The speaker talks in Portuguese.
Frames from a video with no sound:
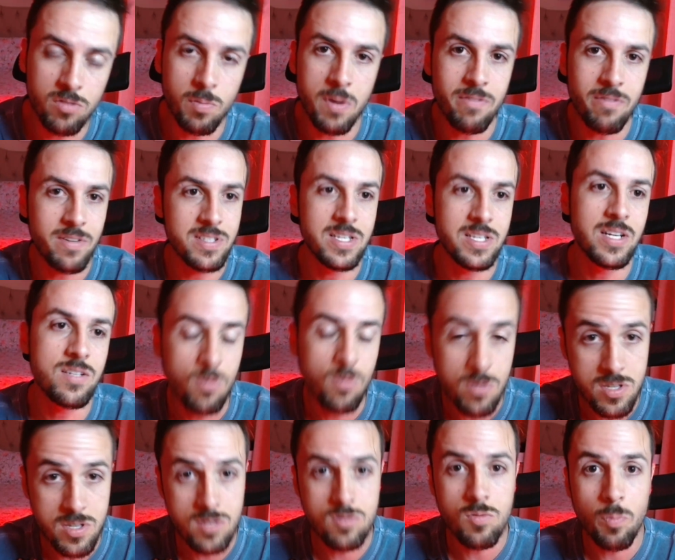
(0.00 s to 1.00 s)
para fazer as
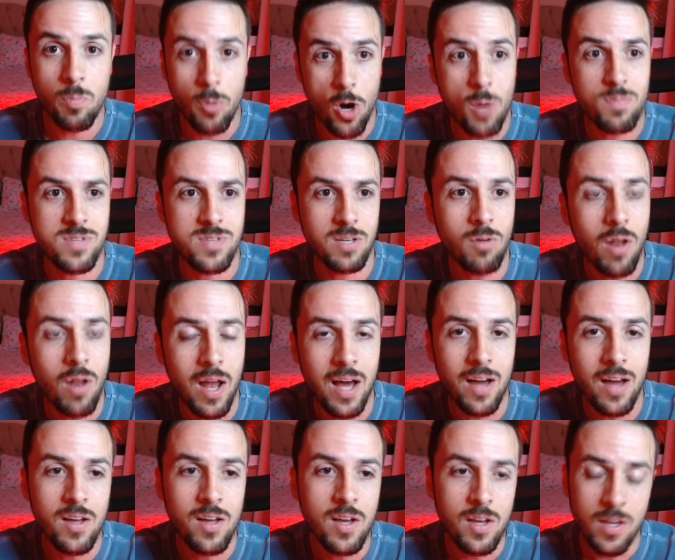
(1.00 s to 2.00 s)
coisas no próprio
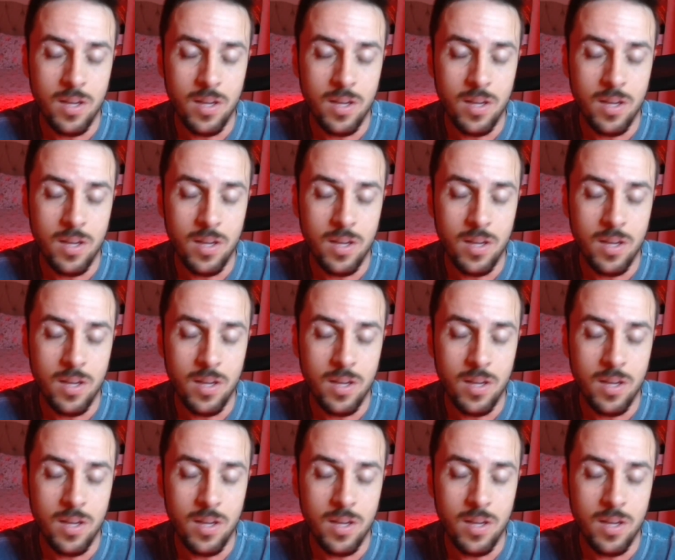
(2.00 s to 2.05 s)
celular